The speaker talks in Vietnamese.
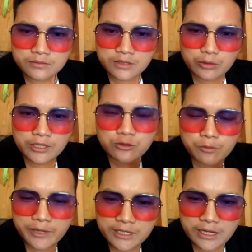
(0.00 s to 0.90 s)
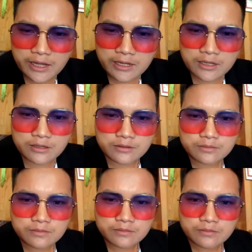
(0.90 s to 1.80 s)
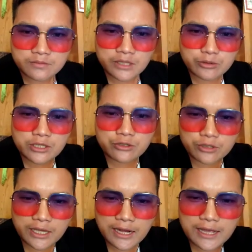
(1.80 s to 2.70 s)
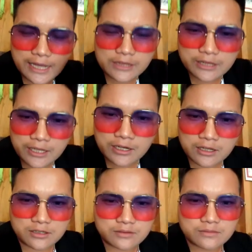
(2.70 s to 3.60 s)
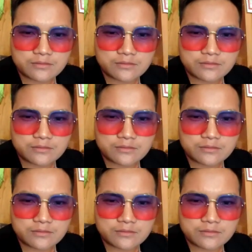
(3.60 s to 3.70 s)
tàu dân tù mẹ ca là tàu dân cho nhăn là cắt tê là